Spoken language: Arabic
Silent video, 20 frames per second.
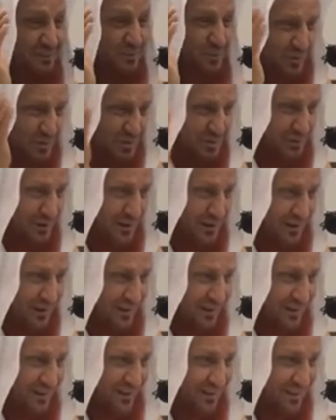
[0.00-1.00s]
مو كذا ولا لا
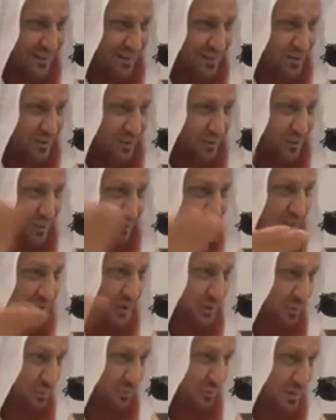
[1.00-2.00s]
يقول
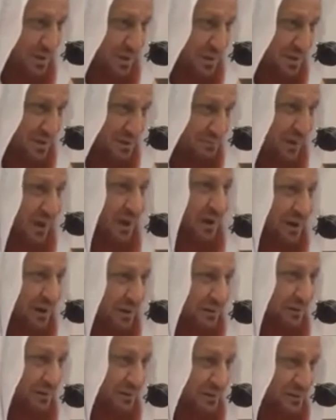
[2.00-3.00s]
فلان امي ما
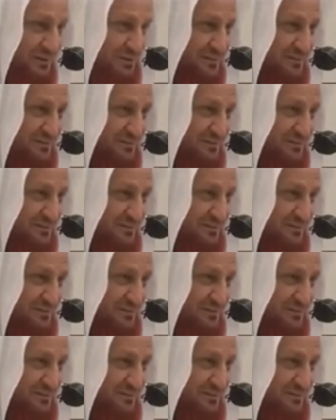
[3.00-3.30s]
يقرا ولا